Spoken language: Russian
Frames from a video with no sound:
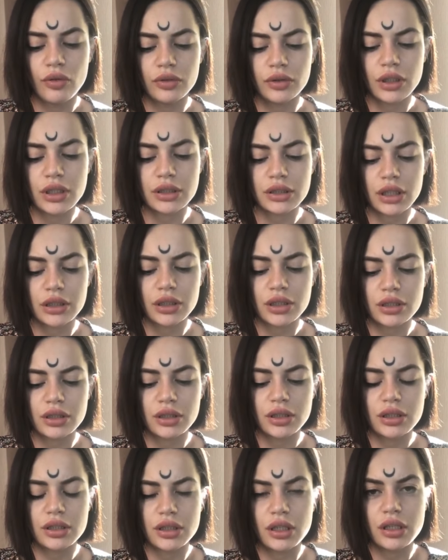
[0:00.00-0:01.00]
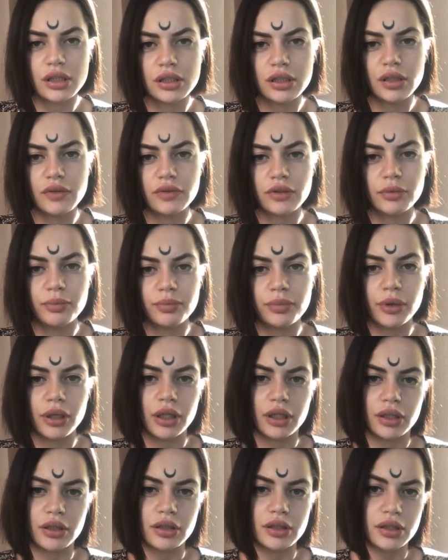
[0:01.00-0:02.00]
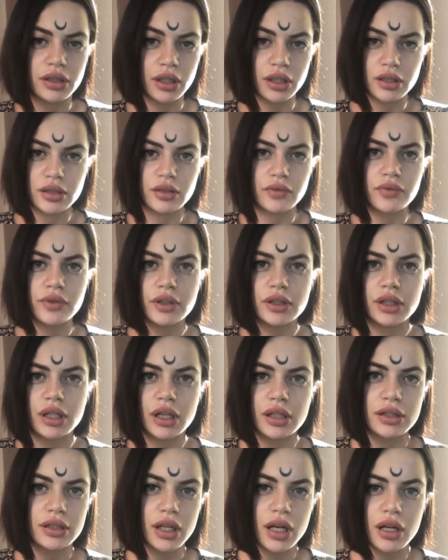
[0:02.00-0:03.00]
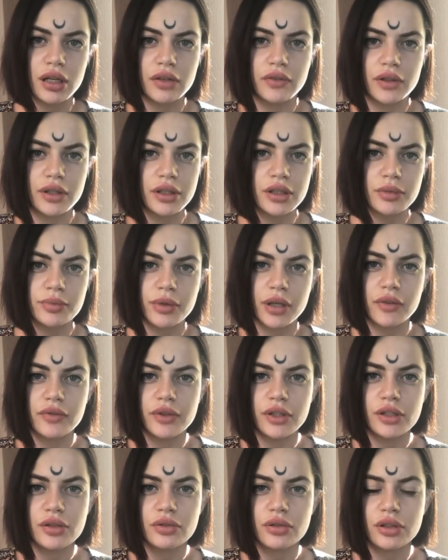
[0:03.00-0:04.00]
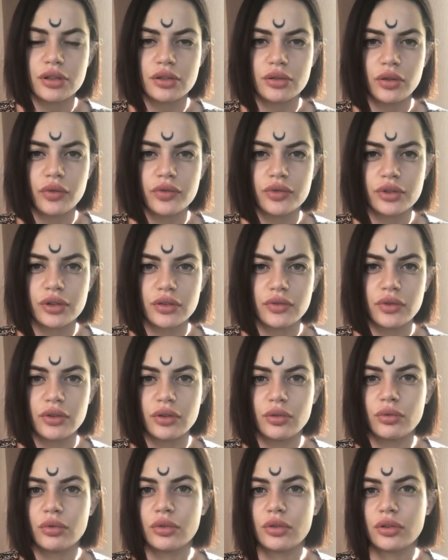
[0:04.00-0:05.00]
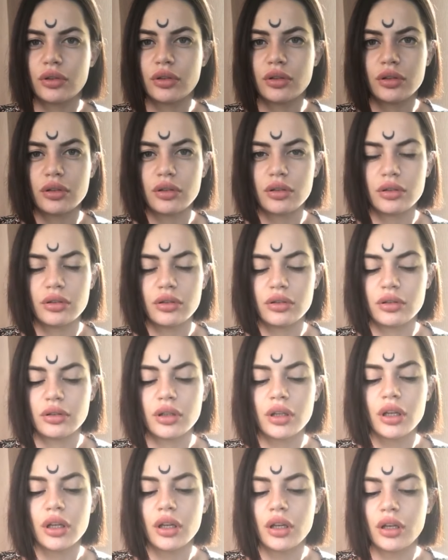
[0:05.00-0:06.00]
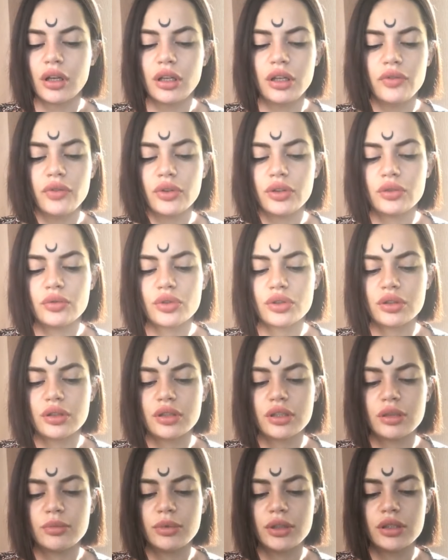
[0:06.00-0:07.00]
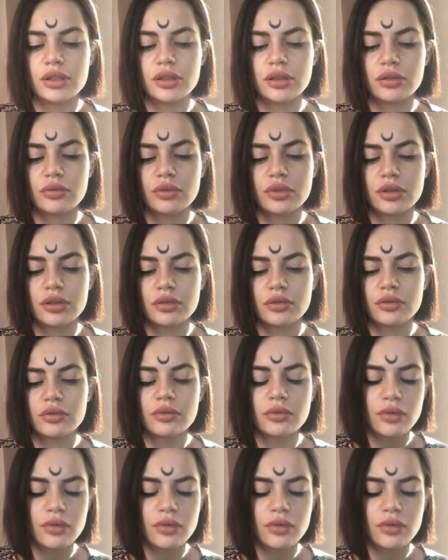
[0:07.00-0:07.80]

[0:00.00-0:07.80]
Он достаточно инициативный парень, кстати. Вы так зря говорите про Витю Христовского. Он, э, его не нужно себе тянуть.